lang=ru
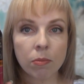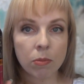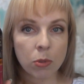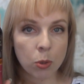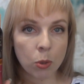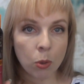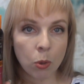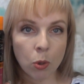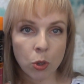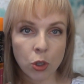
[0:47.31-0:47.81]

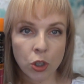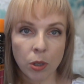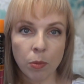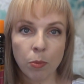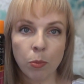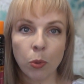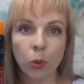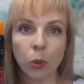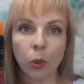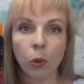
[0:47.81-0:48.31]
Сухой
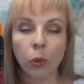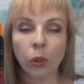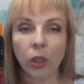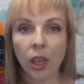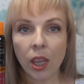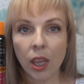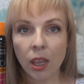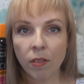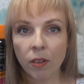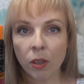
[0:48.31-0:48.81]
шампунь от
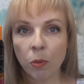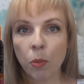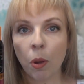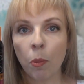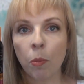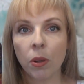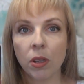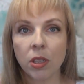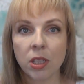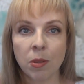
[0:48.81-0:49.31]
Avon
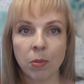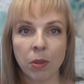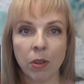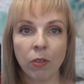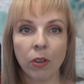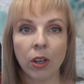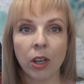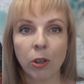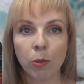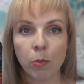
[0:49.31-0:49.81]
попался
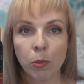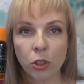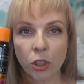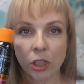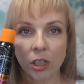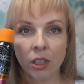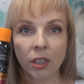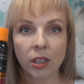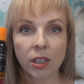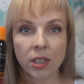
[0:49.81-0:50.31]
мне в
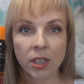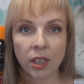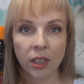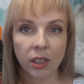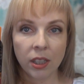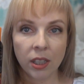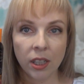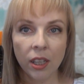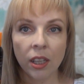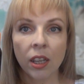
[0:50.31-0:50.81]
коробочке
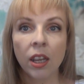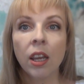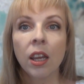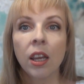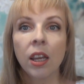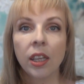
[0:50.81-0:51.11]
красоты.